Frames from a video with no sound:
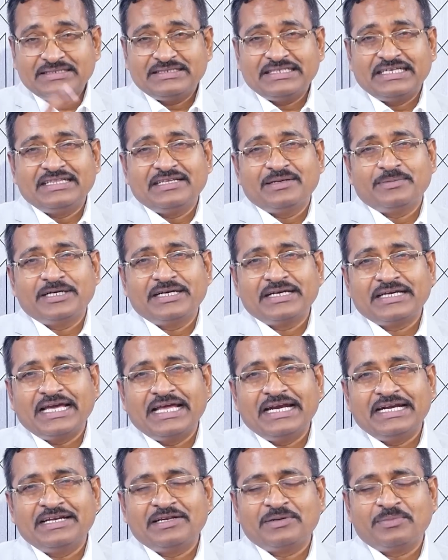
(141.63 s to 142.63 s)
చంద్రమాన
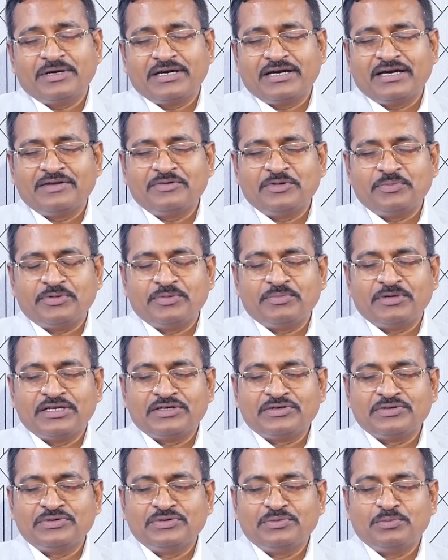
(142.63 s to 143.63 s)
క్యాలెండర్ ప్రకారం ఇప్పుడు
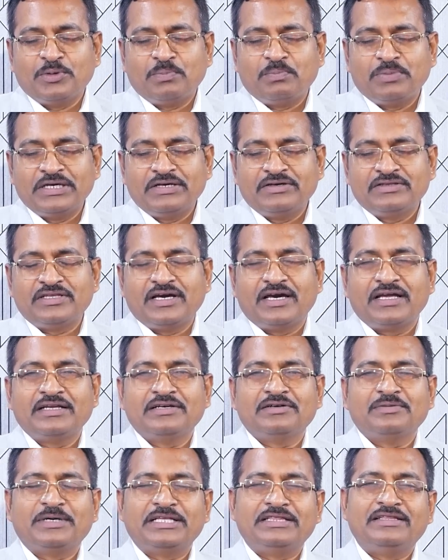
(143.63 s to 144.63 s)
మనకు ముప్పై
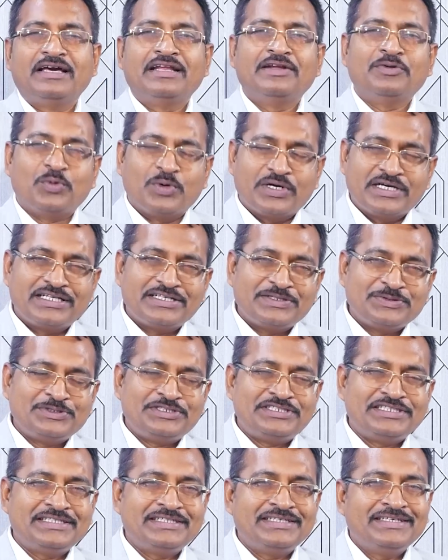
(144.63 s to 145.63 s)
తారీఖు మధ్యాహ్నం ఒకటి
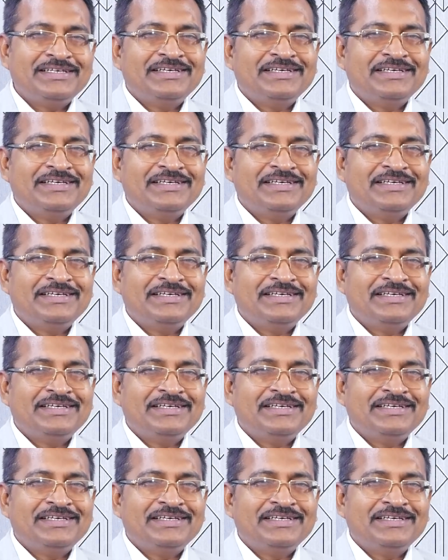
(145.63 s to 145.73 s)
నుంచి